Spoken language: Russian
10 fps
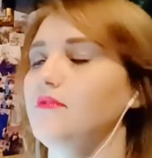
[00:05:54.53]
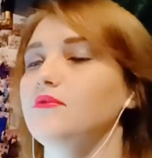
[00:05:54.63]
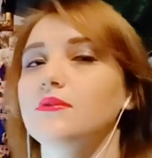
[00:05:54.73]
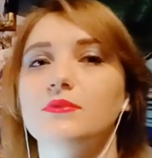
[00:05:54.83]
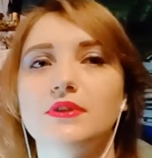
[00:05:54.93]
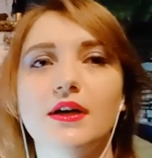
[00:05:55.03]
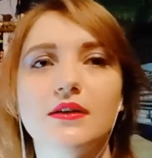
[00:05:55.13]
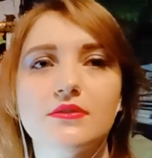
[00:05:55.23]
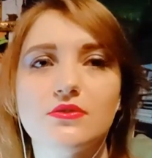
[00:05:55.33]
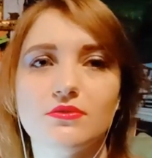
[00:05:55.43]
в
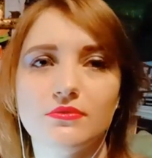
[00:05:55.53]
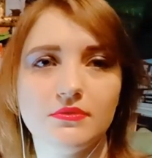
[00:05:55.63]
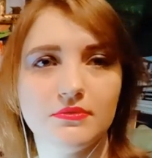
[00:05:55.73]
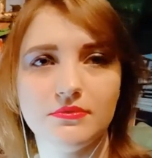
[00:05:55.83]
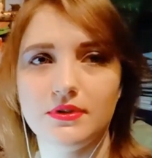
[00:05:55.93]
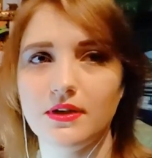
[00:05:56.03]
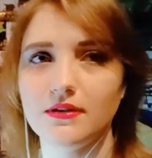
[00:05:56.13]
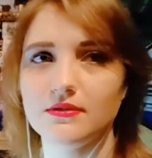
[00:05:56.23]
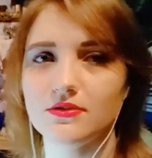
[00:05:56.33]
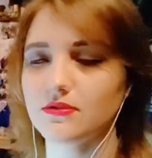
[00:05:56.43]
комментариях, что
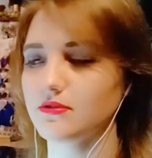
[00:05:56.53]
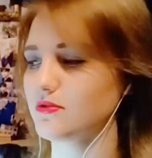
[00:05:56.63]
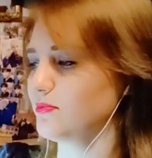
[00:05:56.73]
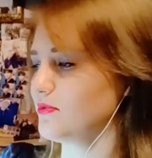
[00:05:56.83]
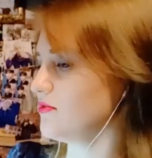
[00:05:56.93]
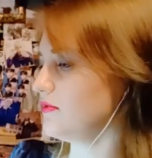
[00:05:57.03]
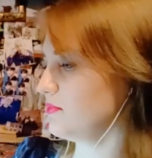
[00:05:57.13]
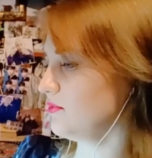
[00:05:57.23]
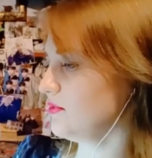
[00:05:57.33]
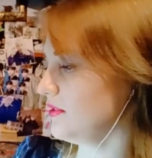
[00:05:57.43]
я решила, что больше не
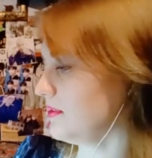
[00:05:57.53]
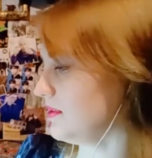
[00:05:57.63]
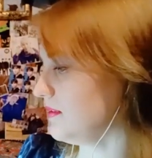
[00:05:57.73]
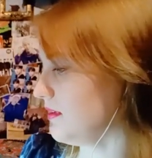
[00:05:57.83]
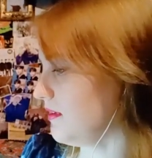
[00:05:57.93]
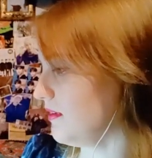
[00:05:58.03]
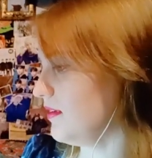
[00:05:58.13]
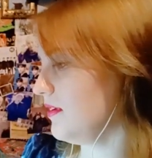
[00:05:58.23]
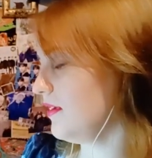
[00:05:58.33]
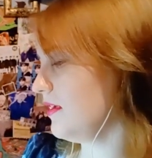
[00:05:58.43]
буду делать на
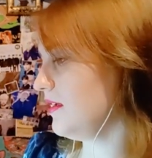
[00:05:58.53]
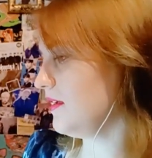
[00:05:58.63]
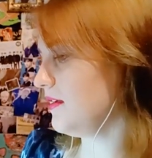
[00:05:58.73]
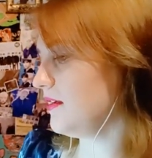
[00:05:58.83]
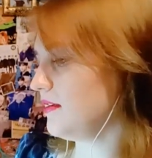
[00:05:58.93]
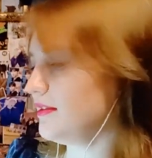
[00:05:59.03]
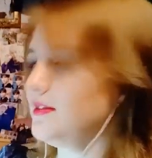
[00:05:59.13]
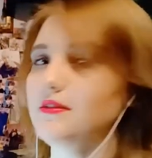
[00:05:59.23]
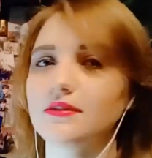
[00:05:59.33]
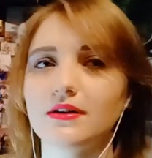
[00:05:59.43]

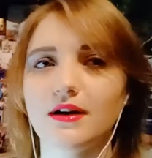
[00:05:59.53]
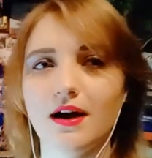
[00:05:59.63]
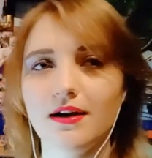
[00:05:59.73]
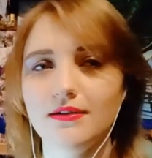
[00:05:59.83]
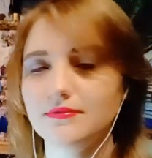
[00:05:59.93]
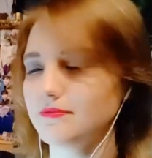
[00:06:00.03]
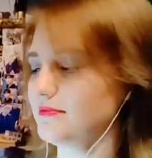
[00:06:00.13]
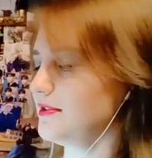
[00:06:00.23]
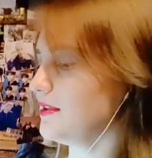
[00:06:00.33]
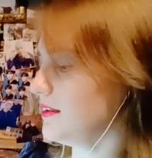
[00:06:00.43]
ИК
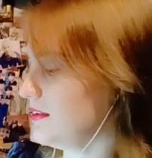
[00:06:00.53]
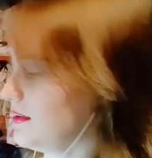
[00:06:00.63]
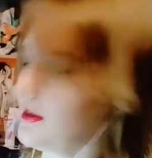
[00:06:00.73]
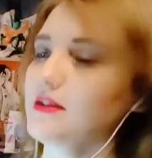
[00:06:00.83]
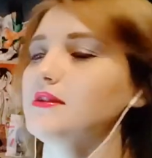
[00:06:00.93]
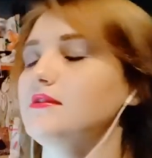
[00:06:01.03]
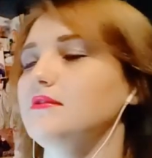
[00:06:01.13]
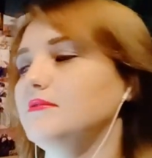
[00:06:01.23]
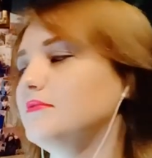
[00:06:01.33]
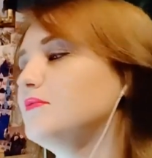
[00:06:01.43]
никаких
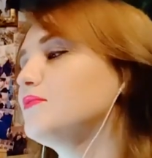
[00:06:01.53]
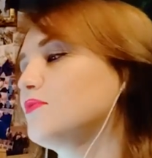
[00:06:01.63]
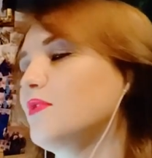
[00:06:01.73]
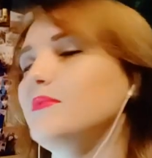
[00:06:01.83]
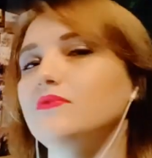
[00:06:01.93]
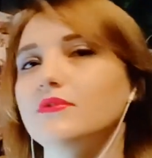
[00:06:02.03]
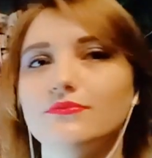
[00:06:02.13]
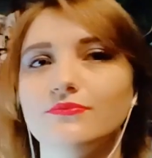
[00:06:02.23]
реакций, ну, кроме вот